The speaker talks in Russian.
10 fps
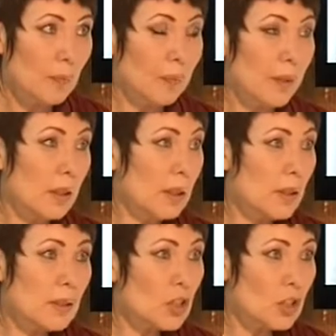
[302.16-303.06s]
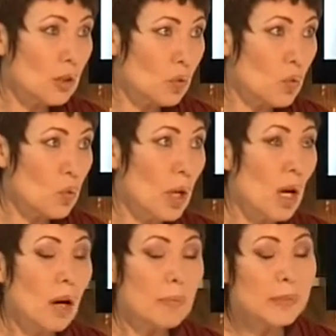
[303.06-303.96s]
Э, это совершенно другое.
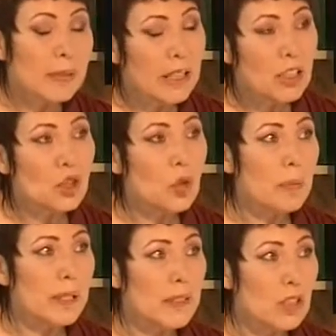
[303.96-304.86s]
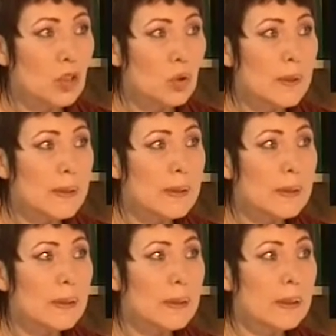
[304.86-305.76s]
Посмотрите, что произошло с
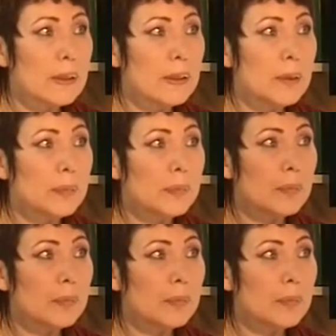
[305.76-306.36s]
э,